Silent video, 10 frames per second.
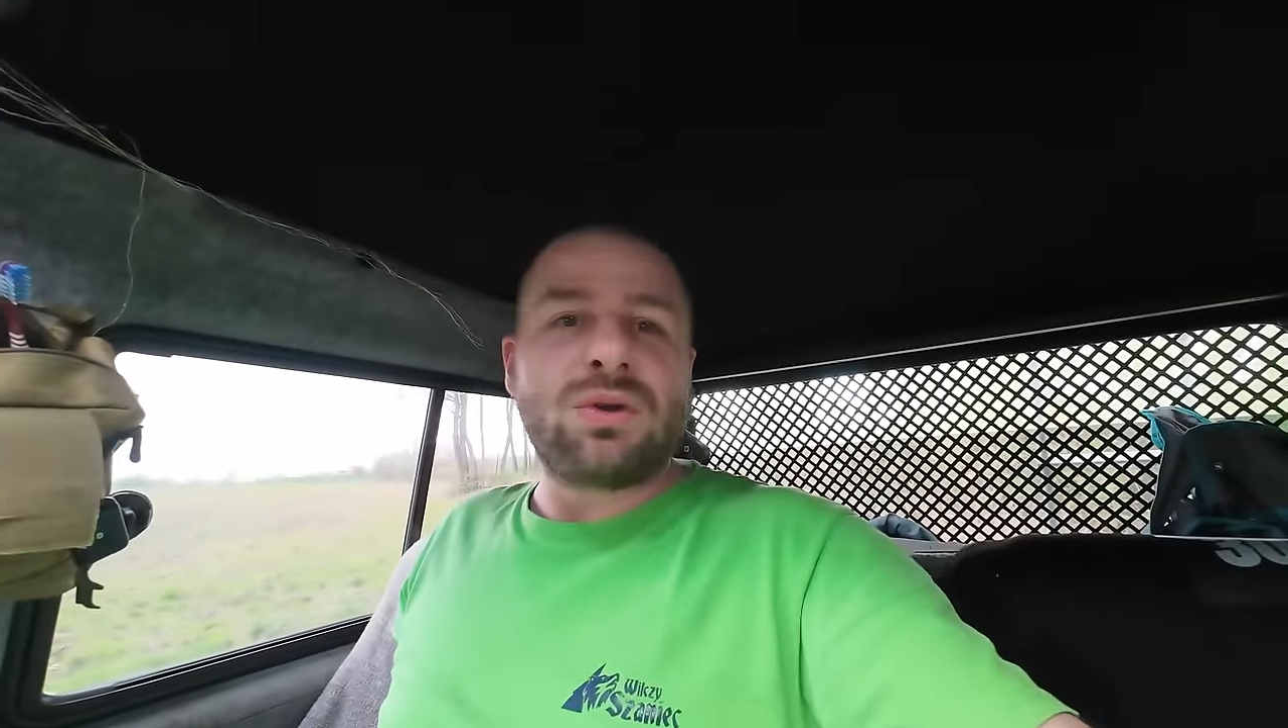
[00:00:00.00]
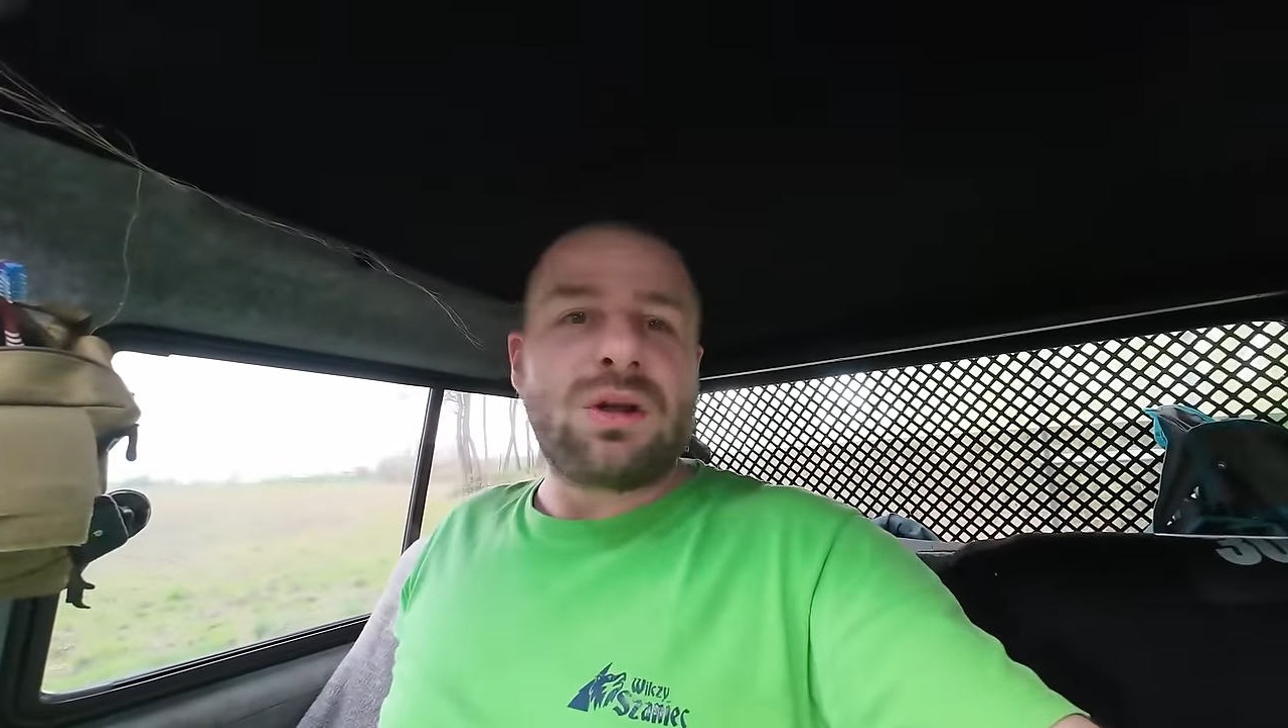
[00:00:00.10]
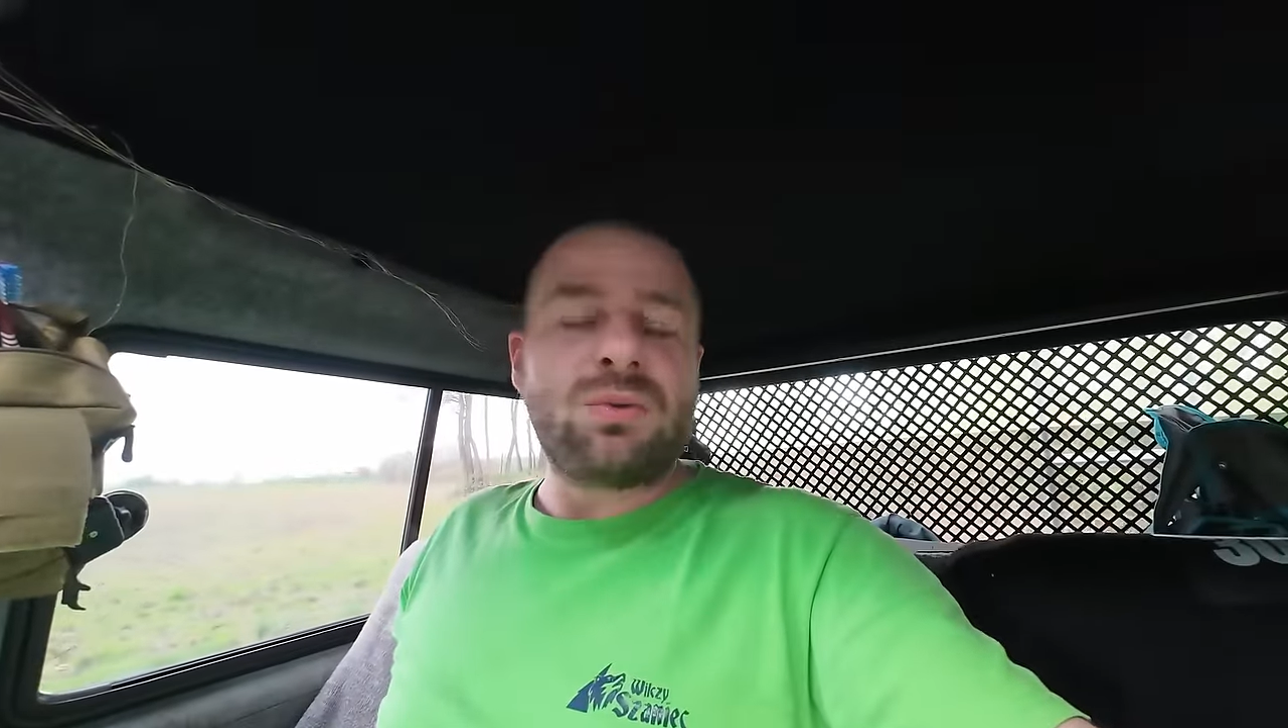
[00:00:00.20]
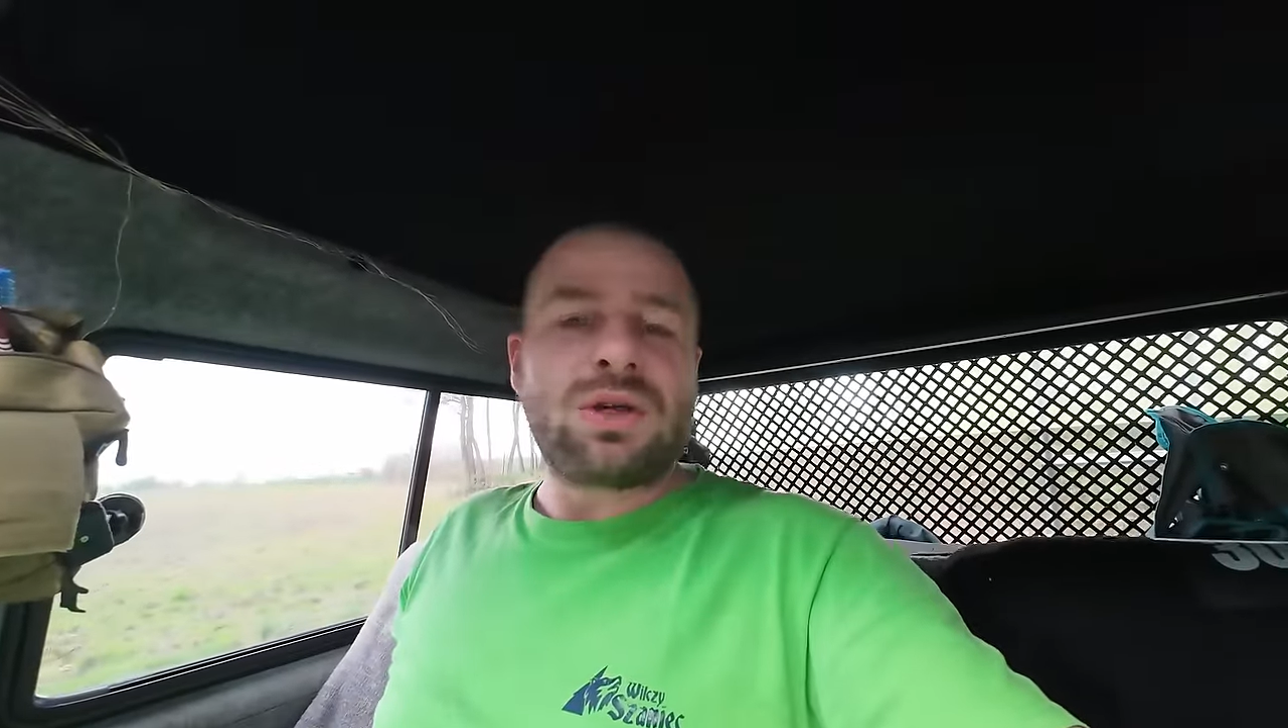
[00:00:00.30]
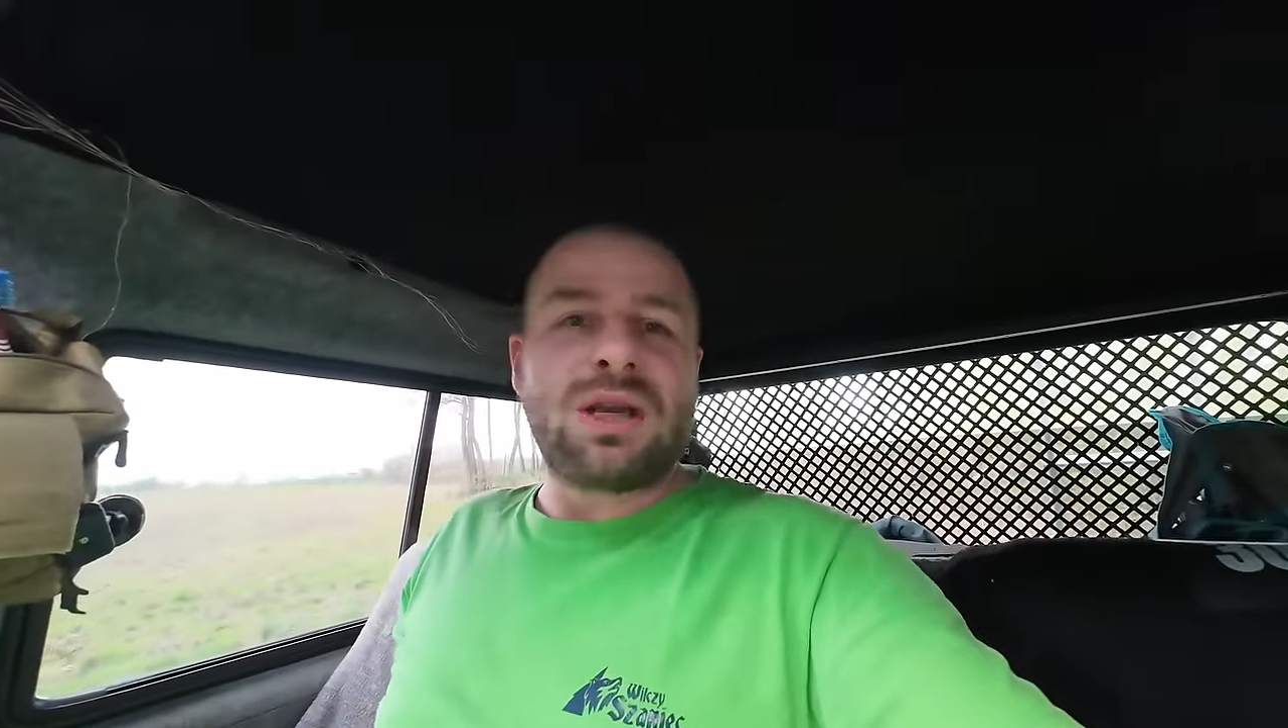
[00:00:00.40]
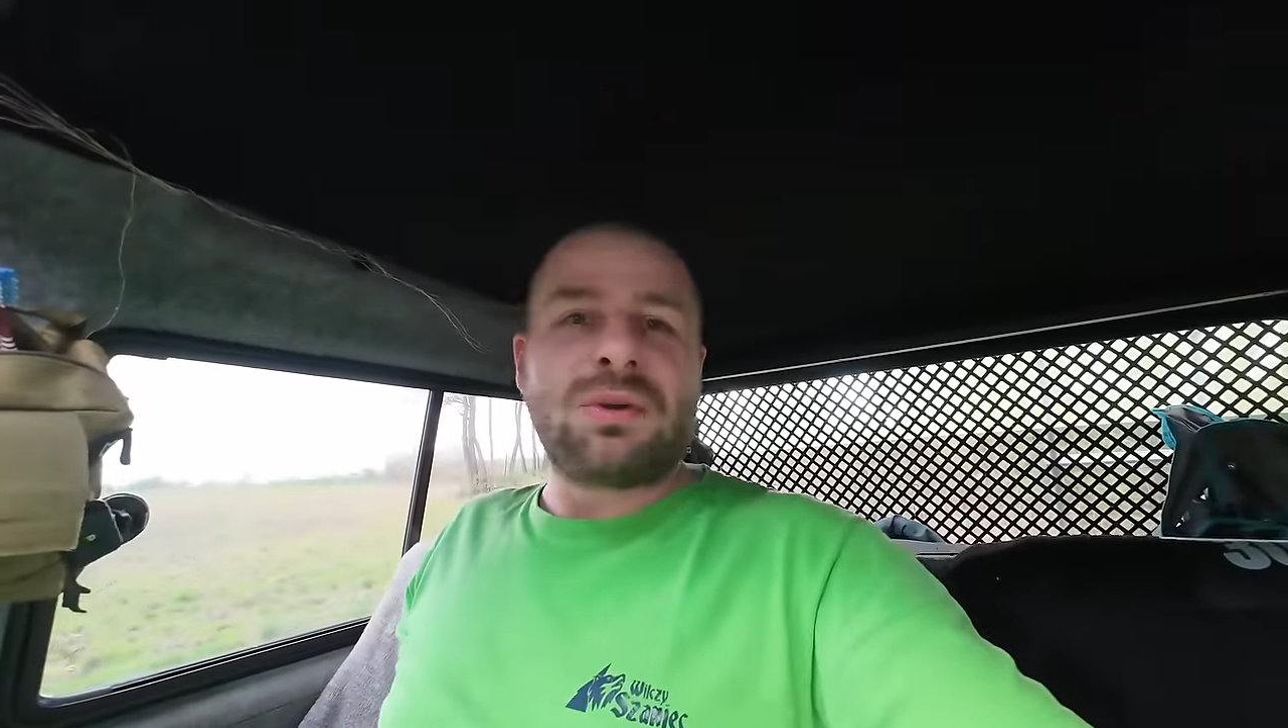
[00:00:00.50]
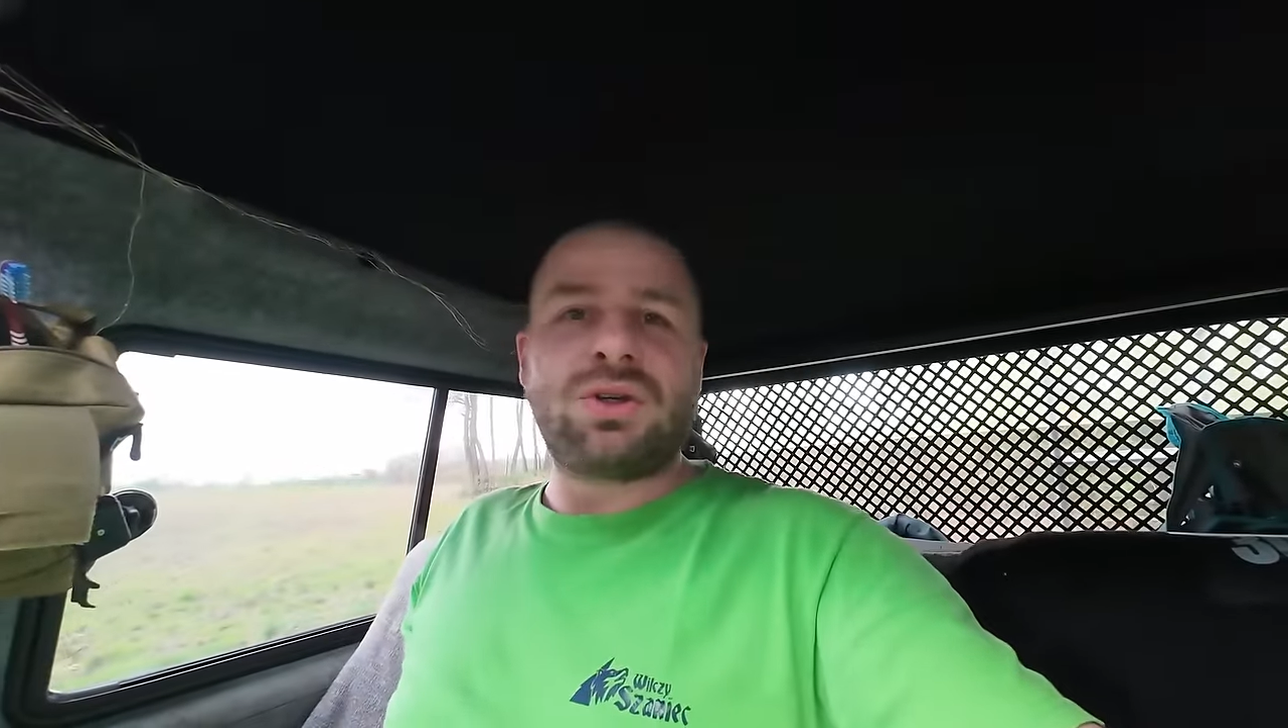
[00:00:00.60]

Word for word: no nauczka na